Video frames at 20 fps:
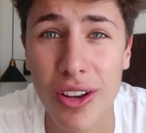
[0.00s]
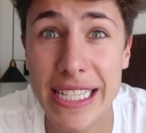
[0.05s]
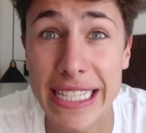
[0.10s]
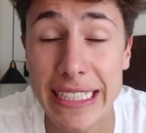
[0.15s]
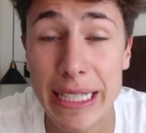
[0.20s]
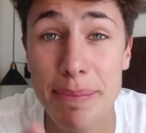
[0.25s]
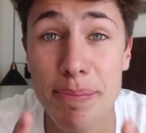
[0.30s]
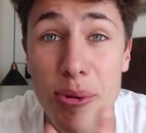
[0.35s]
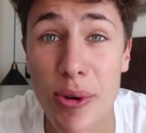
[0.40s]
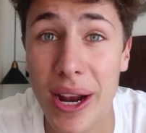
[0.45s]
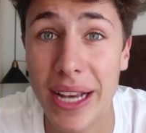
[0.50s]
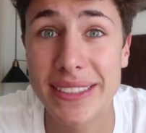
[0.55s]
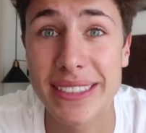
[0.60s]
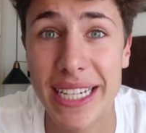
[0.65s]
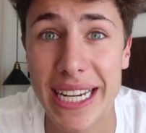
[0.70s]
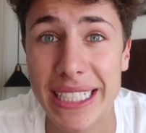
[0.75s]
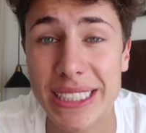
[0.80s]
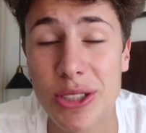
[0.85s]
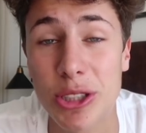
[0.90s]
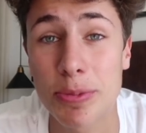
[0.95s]
Si te empujé a
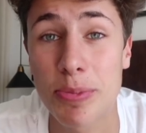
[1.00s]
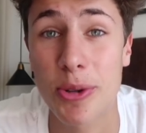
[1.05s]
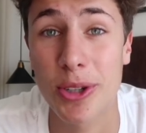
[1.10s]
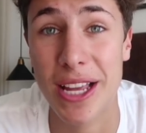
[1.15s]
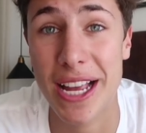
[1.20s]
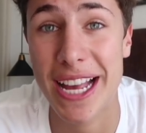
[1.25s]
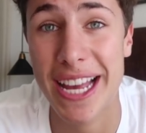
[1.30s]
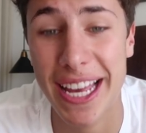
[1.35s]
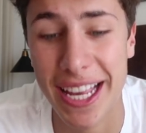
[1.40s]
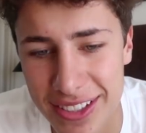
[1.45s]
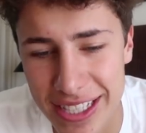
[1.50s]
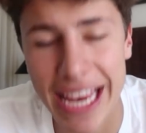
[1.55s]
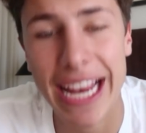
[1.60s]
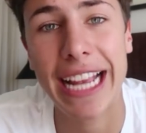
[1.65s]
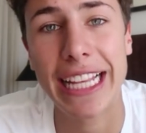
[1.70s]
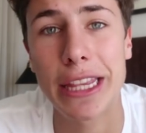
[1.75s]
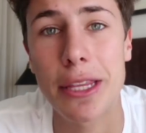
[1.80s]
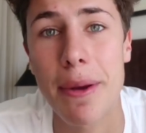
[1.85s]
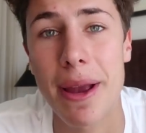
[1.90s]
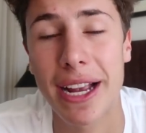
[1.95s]
hacer esto es porque
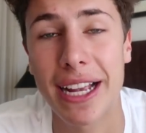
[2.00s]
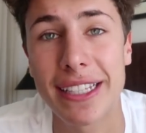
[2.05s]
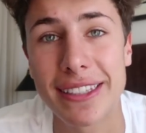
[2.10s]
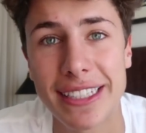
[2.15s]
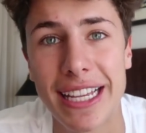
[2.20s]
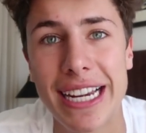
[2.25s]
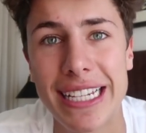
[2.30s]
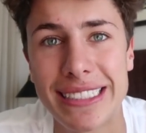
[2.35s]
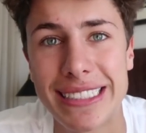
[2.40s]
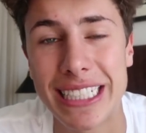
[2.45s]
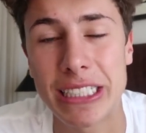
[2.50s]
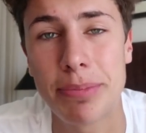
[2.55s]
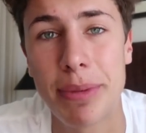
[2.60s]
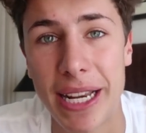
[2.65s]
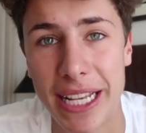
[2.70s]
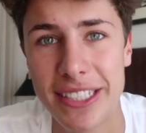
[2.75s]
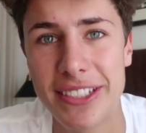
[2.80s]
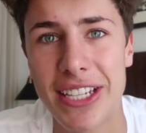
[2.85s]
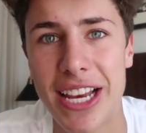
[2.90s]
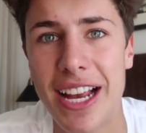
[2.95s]
sé que te va a encantar esta
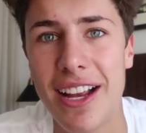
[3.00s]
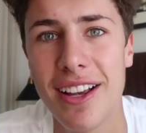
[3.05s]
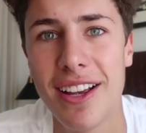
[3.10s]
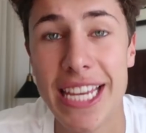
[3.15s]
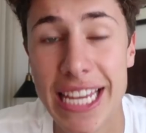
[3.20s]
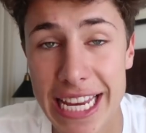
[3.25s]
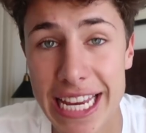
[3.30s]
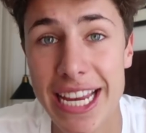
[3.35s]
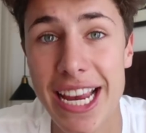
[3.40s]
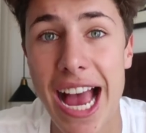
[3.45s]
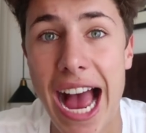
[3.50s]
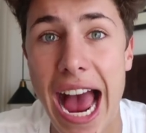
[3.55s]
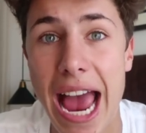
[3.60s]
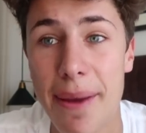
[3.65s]
experiencia y